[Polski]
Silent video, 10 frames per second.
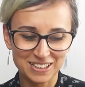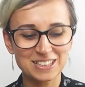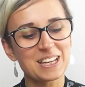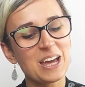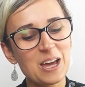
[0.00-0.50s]

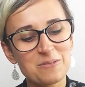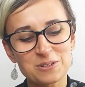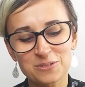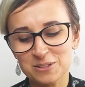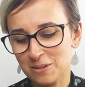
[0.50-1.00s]
więc
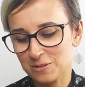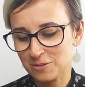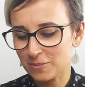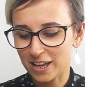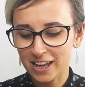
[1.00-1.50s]
przywiozłam
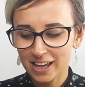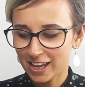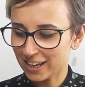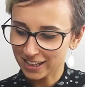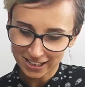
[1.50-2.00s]
sobie
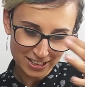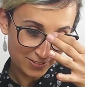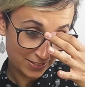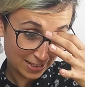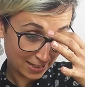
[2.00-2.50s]
e,
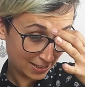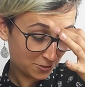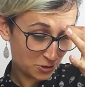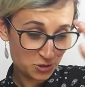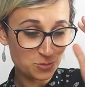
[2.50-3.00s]
dwie takie
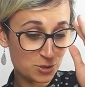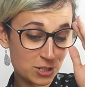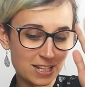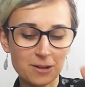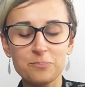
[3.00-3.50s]
dość
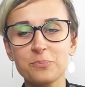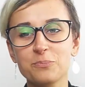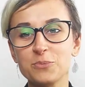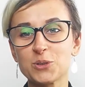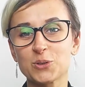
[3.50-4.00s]
śmieszne
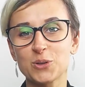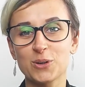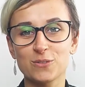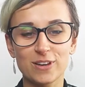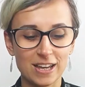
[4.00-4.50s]

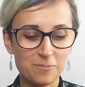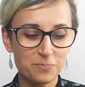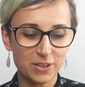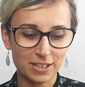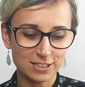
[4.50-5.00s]
minionkowe
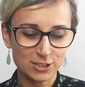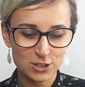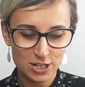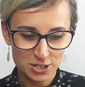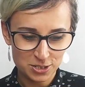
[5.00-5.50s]

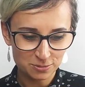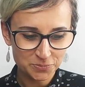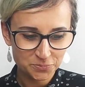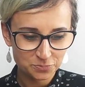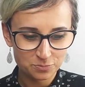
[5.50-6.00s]

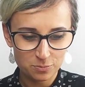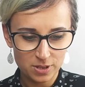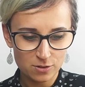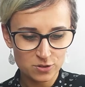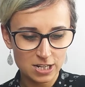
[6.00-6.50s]
rzeczy.
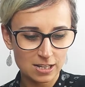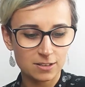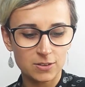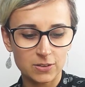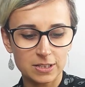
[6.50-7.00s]
Pierwsza
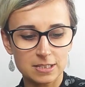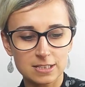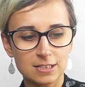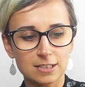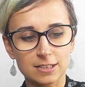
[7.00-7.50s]
to
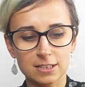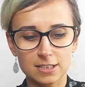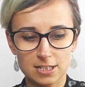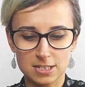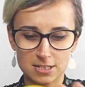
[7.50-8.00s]
jest
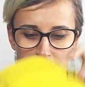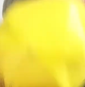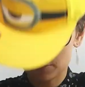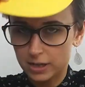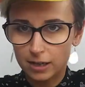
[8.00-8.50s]

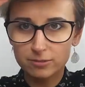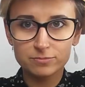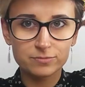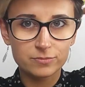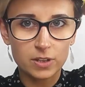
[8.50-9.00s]
czapka,
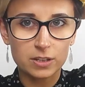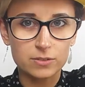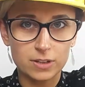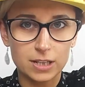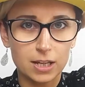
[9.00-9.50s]
tak
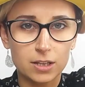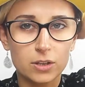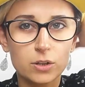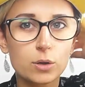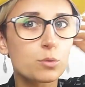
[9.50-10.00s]
zwana
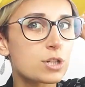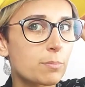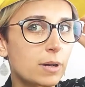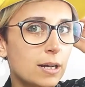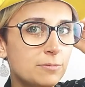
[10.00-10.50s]
ją
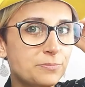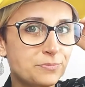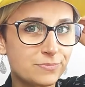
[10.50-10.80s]
czapka.